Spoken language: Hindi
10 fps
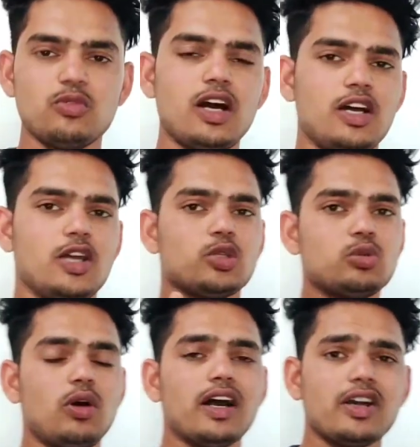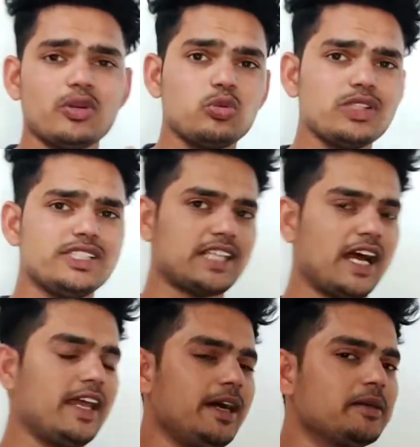कहूँ ना तो अगर गूगल
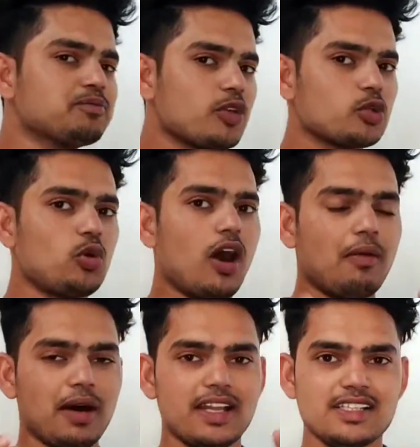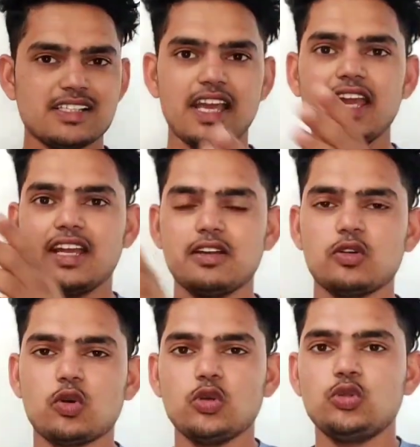चाहे ना तो हमारे जैसा एक
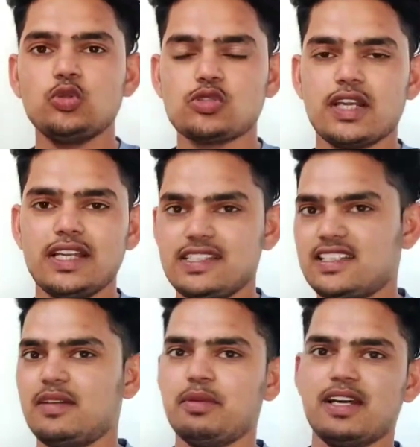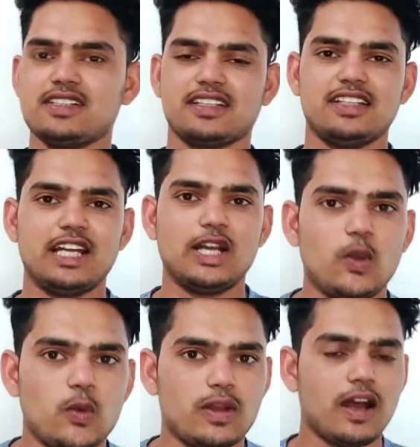कोई दूसरा इंसान बना सकता है
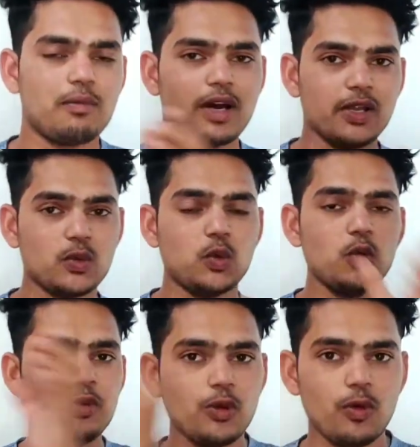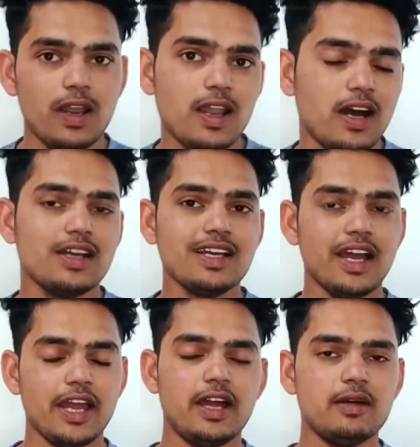क्लोन हमारी खूबियों वाला
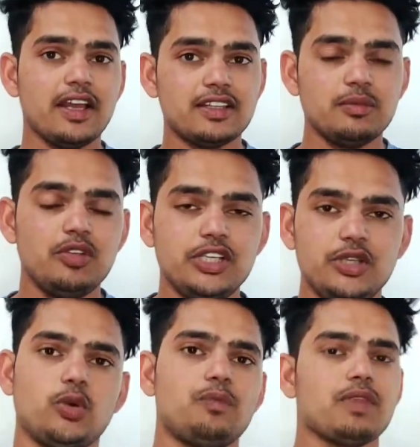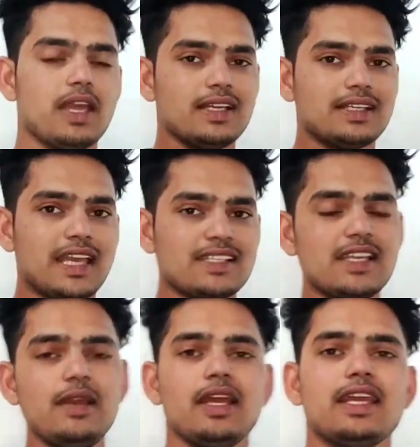है एकदम डिटो
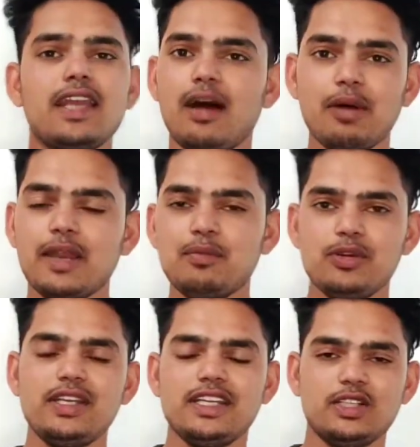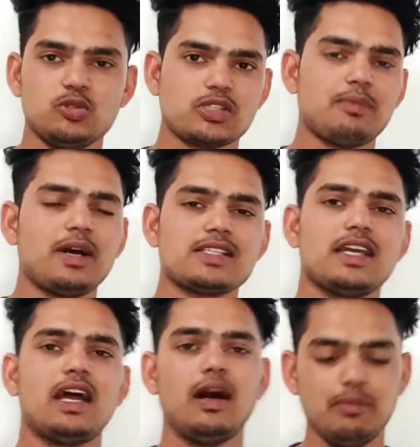कैसे कि हमारी पूरी डिटेल तो उसके पास
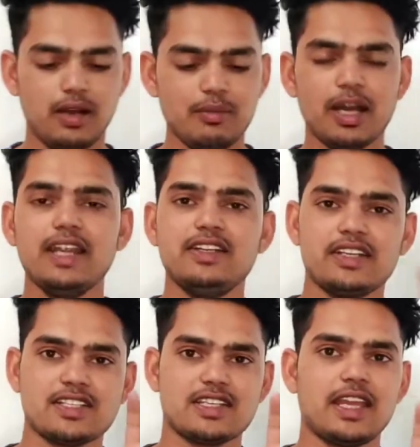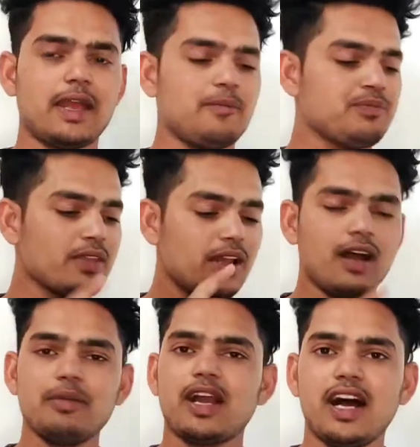है हम हमारा इंटरेस्ट क्या है
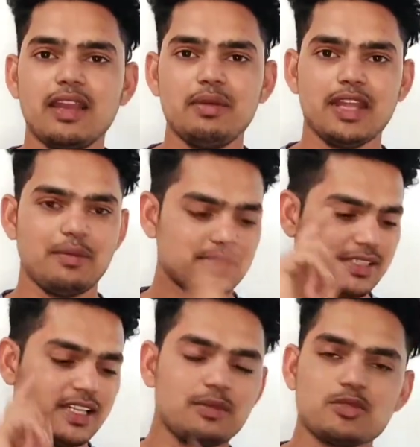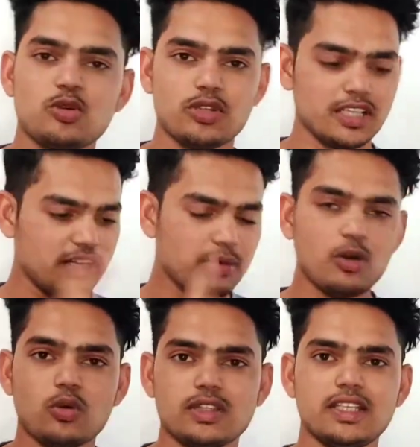हमें खाने में क्या पसंद है हम सोते कब है
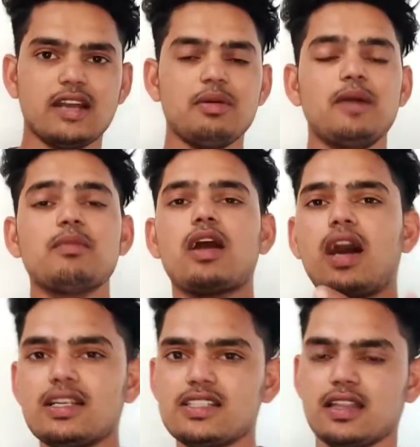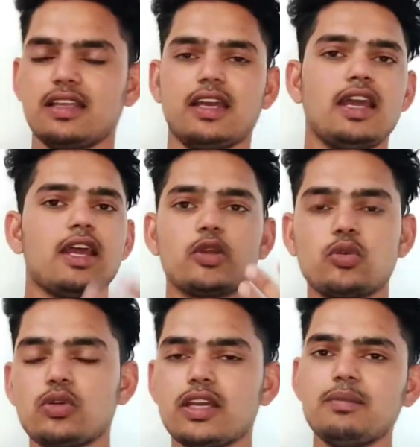उठते कब है हम कहाँ जाते हैं
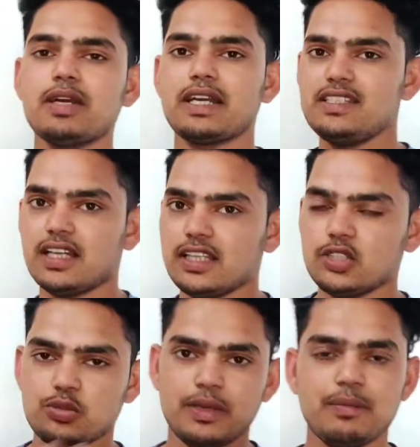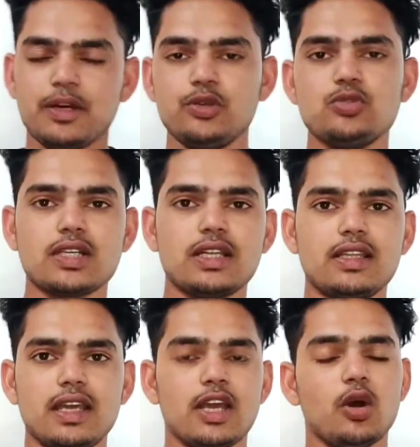क्योंकि हम कहीं जाते हैं तो मैप का यूज़
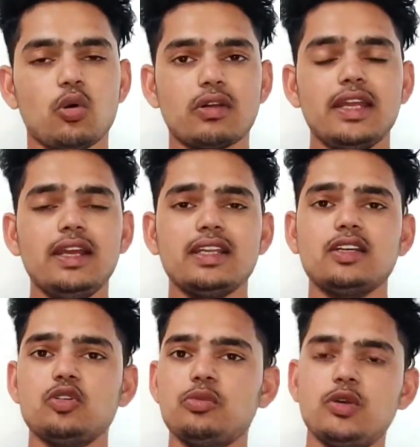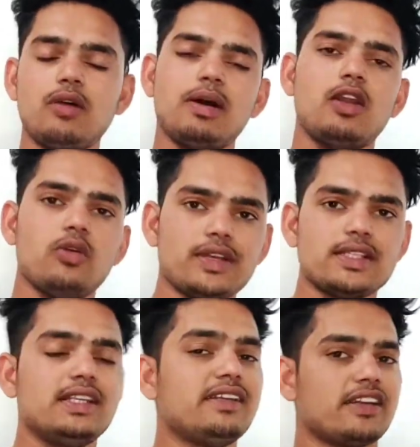करते हैं और नहीं करते तो भी वो हमारा
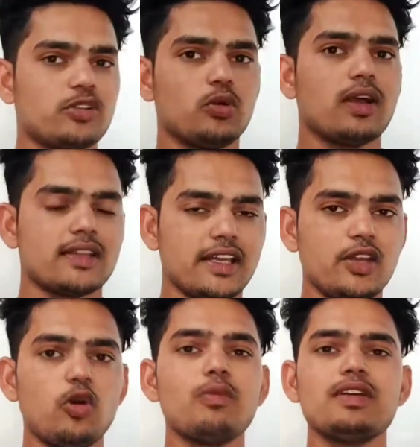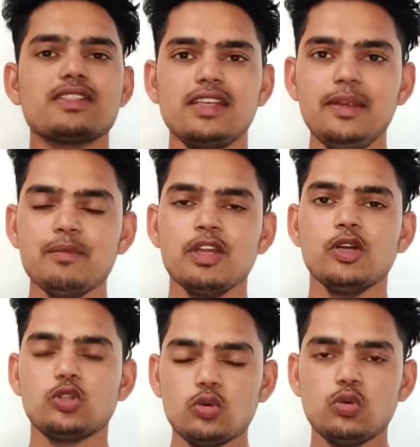लोकेशन डिटेक्ट तो करता ही है ऑब्वियसली
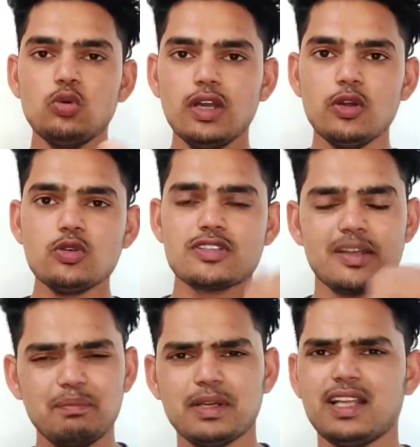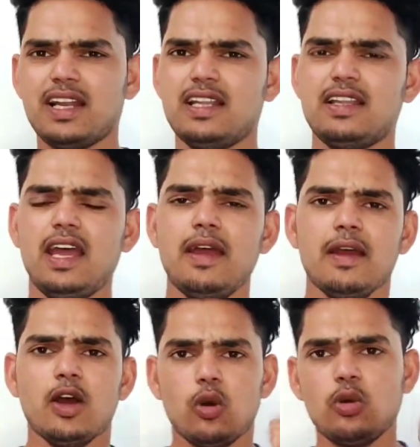तो गूगल को सब पता रहता है
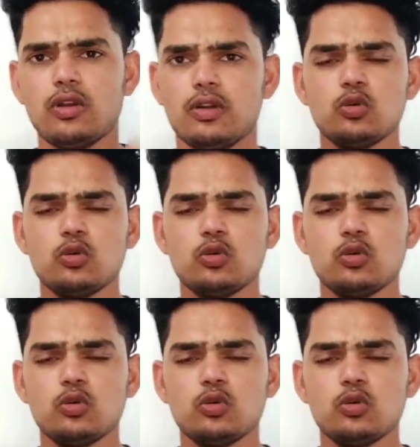और